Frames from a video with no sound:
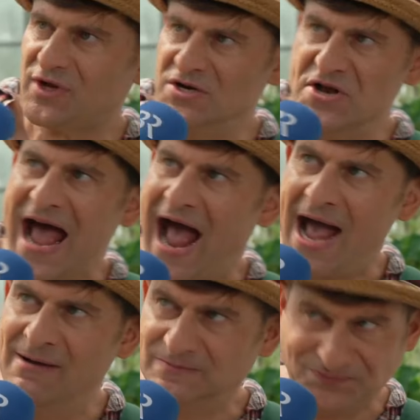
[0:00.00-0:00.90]
Na,
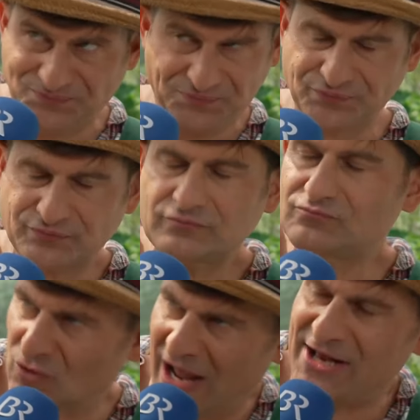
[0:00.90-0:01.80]

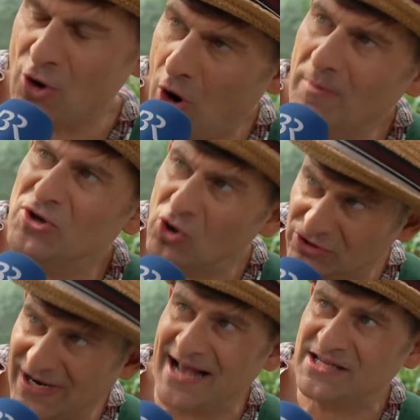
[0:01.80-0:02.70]
ja, da haben wir nach
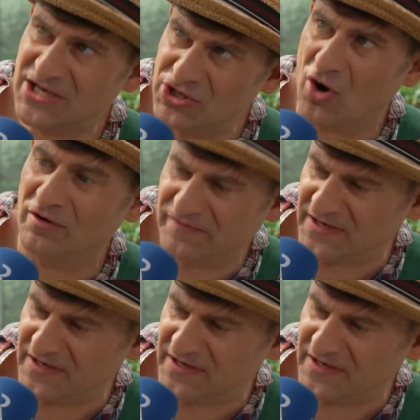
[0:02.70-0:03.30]
13 Jahren